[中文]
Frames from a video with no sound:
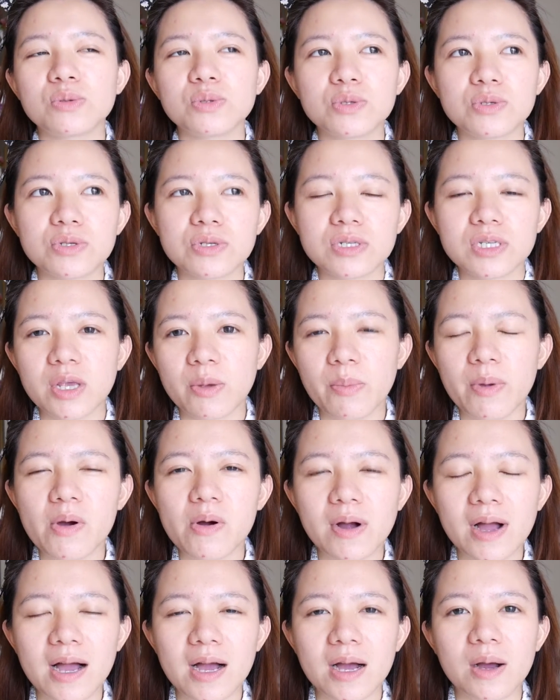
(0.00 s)
就是你没有
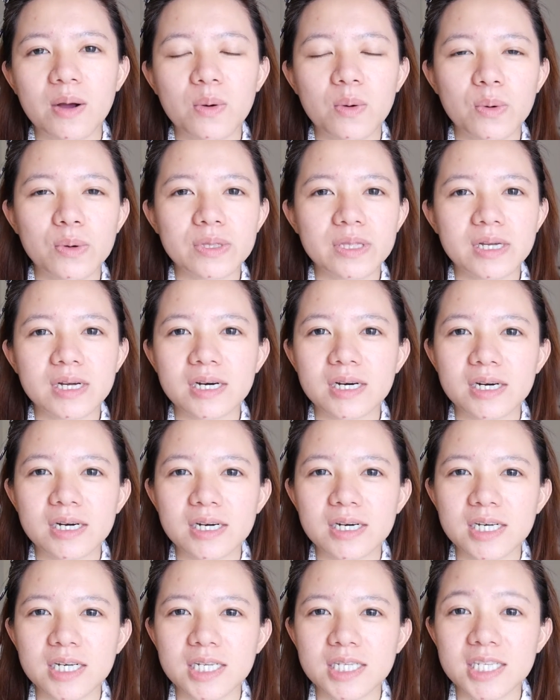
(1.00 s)
看过的
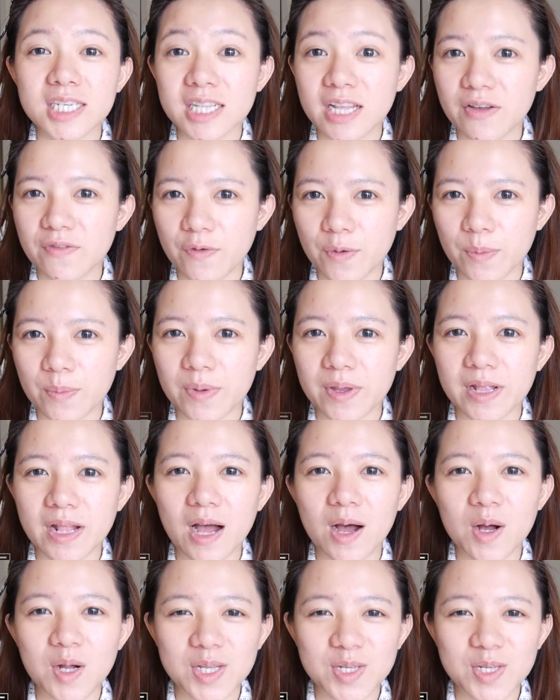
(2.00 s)
气垫粉饼，好，